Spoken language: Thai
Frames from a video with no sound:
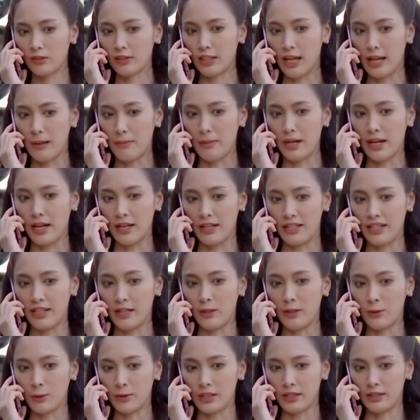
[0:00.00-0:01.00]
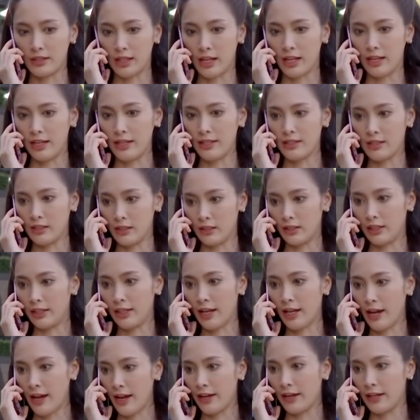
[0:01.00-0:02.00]
ต้องตามหาเยโลซิตาให้เจอ
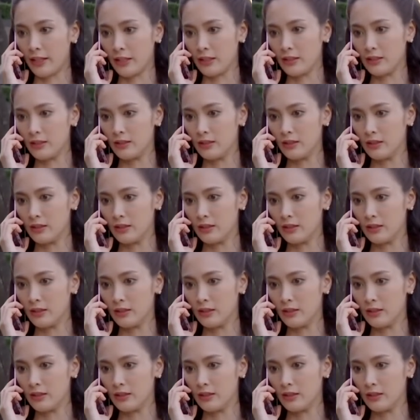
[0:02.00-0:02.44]
ให้ได้ค่ะ